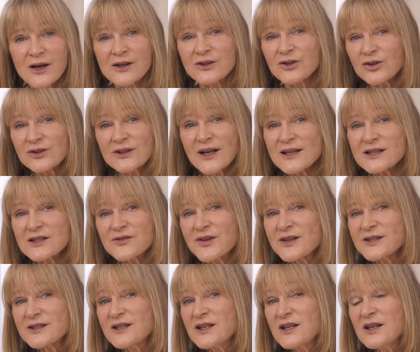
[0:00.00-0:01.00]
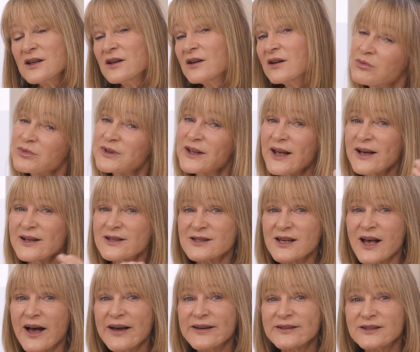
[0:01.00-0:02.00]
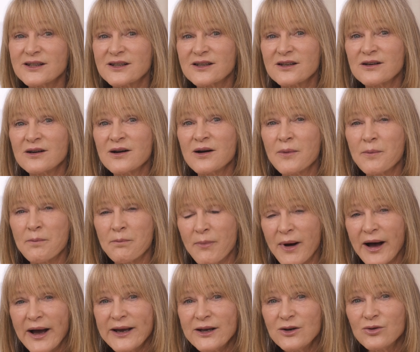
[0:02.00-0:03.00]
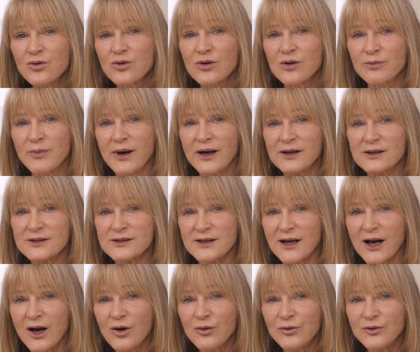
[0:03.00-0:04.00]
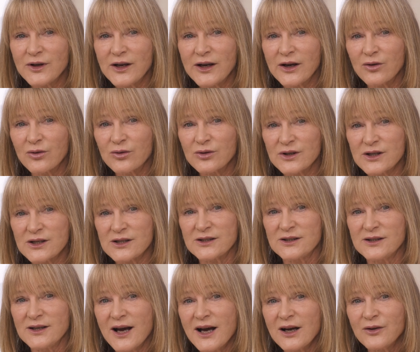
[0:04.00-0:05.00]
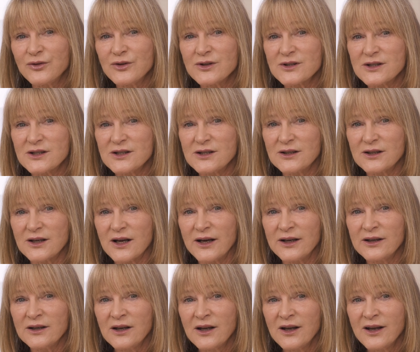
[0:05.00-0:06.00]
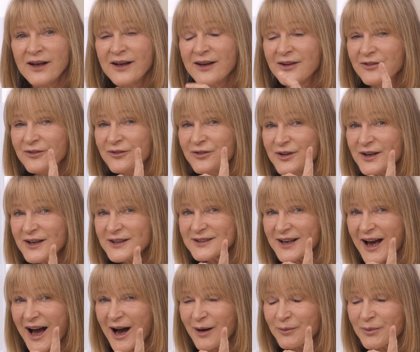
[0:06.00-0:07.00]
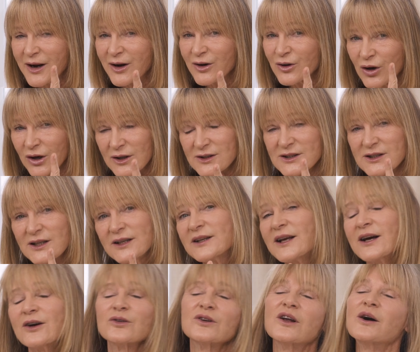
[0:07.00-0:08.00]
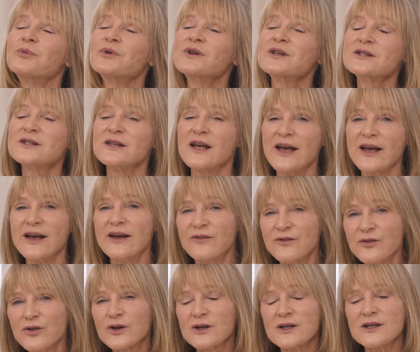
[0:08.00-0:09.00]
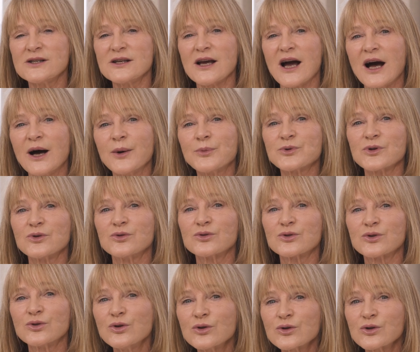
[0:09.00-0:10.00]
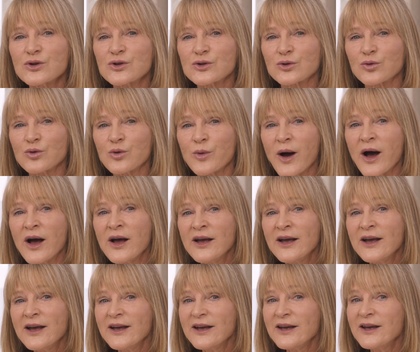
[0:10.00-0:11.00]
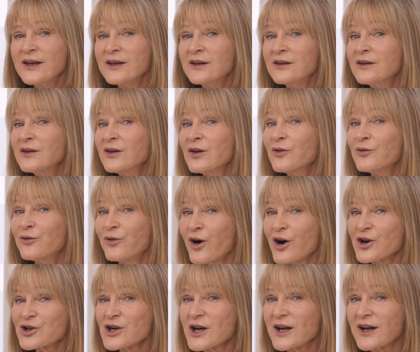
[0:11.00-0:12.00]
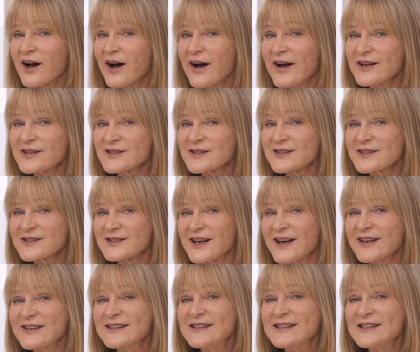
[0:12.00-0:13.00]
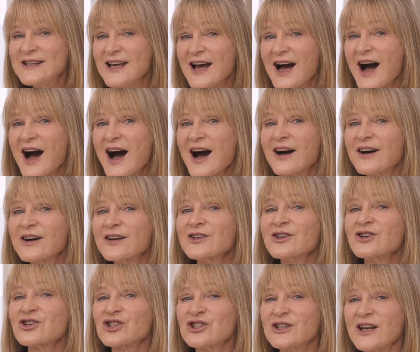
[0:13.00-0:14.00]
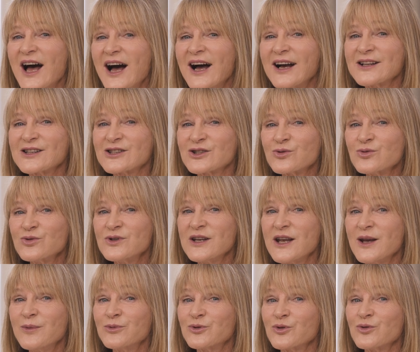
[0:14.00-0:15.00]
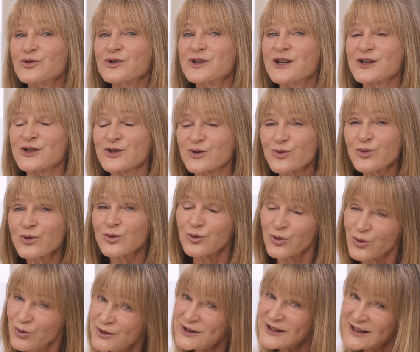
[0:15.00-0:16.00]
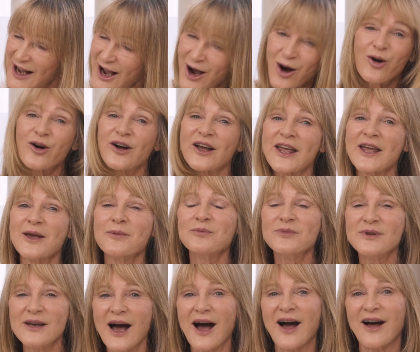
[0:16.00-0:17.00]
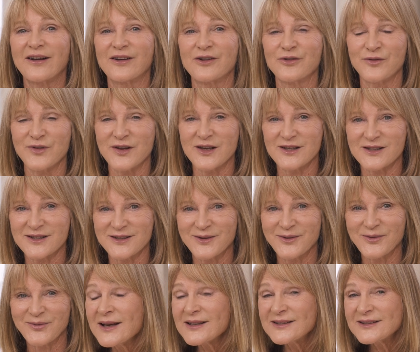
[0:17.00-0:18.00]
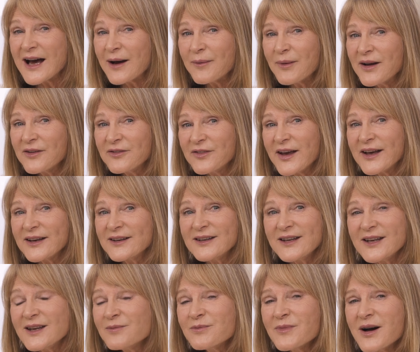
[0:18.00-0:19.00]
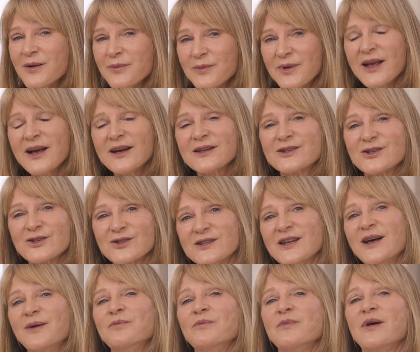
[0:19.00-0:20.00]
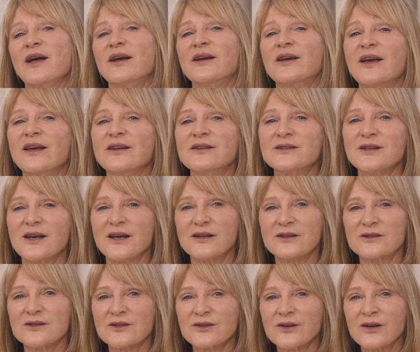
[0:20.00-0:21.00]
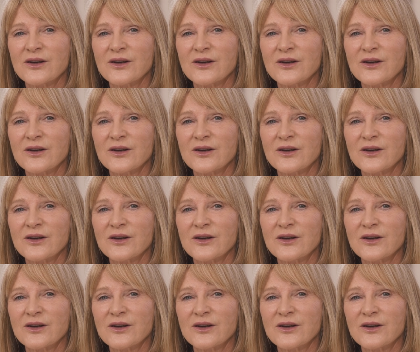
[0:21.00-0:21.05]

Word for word: Doch das, was die derzeitige Meinung mangels Aufklärung nicht nachvollziehen kann, wird aber, Gott sei Dank, und da bin ich wirklich absolut glücklich drüber, in Forscherkreisen seit Jahren stark zunehmend untersucht und auch eben nachgewiesen. Dabei werden immer mehr Zusammenhänge entdeckt.